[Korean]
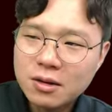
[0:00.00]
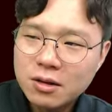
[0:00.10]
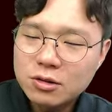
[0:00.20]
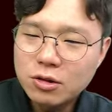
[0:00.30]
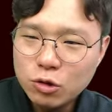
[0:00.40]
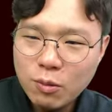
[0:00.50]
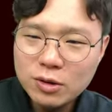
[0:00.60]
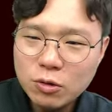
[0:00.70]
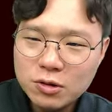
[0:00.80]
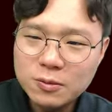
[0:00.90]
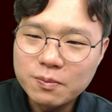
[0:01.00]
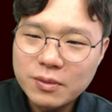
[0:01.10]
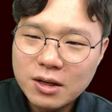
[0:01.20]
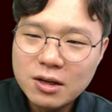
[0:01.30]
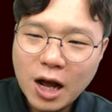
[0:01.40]
그래서 이 토마토는
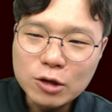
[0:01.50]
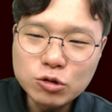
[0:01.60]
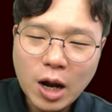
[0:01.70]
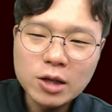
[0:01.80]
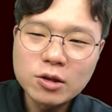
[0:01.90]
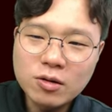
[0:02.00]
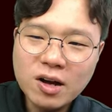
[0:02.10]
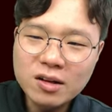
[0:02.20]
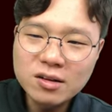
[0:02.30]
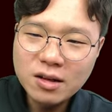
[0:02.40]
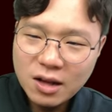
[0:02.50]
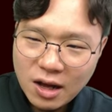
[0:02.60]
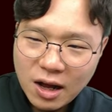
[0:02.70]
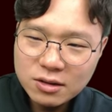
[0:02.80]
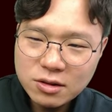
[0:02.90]
아주 강력한
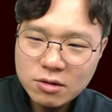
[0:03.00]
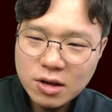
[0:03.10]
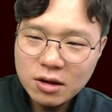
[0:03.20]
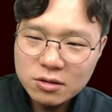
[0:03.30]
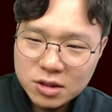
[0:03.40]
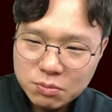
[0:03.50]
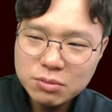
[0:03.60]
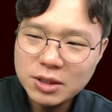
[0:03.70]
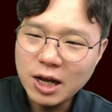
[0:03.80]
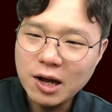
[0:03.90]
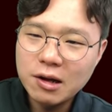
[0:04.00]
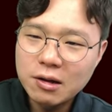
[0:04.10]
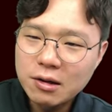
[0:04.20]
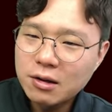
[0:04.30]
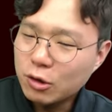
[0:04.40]
항산화 식품이다.
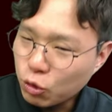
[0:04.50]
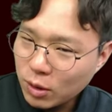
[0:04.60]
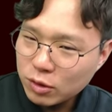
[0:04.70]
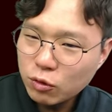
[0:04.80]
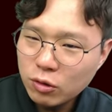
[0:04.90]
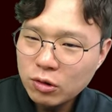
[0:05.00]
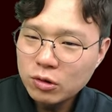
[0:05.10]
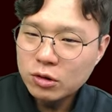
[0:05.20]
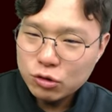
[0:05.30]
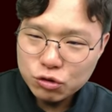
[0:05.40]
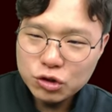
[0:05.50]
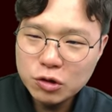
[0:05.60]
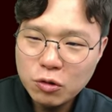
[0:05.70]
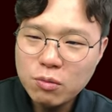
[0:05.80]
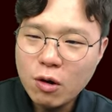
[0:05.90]
토마토
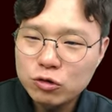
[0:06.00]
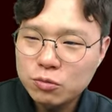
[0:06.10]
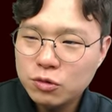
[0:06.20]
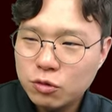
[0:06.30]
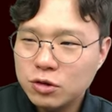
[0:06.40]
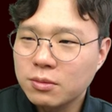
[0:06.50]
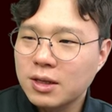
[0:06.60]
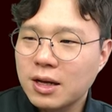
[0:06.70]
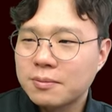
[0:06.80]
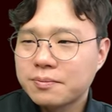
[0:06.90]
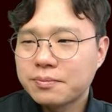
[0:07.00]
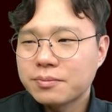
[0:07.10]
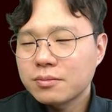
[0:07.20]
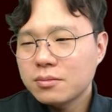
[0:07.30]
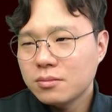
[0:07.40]
수시로 먹어주면 좋습니다.
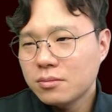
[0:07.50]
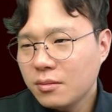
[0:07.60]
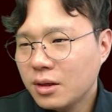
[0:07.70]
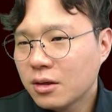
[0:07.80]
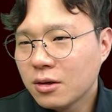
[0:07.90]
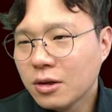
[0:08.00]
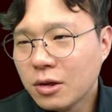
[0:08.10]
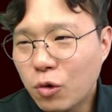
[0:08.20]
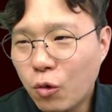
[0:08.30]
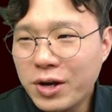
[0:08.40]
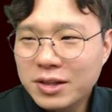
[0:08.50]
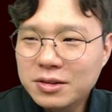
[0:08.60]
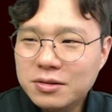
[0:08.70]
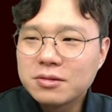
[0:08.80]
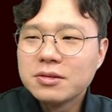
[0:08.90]

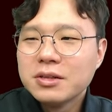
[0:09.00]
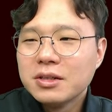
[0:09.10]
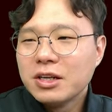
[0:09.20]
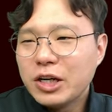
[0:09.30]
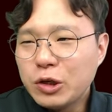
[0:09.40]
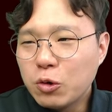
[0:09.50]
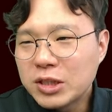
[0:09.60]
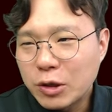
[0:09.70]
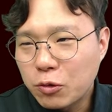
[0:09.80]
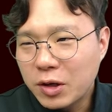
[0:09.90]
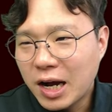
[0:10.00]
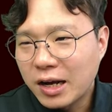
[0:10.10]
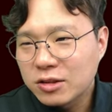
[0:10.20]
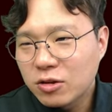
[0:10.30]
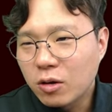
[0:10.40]
오이는 이뇨 작용이
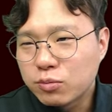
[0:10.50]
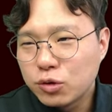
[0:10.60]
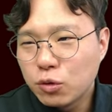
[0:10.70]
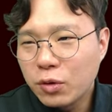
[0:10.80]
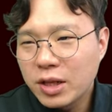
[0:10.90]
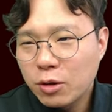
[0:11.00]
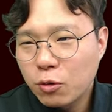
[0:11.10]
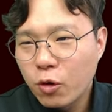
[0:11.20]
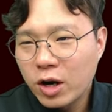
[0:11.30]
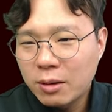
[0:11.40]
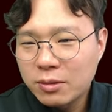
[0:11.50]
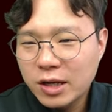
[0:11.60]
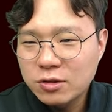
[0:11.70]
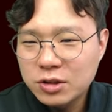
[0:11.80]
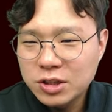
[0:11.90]
강해서 부종이나 고혈압을
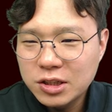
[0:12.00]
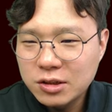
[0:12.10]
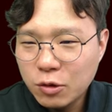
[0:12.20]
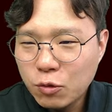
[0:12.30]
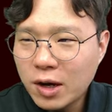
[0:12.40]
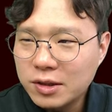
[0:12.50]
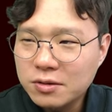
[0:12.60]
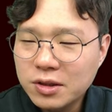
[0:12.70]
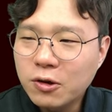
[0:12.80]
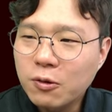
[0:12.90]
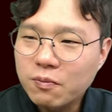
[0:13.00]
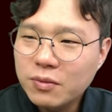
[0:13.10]
개선시키는데 효과가 있는데요.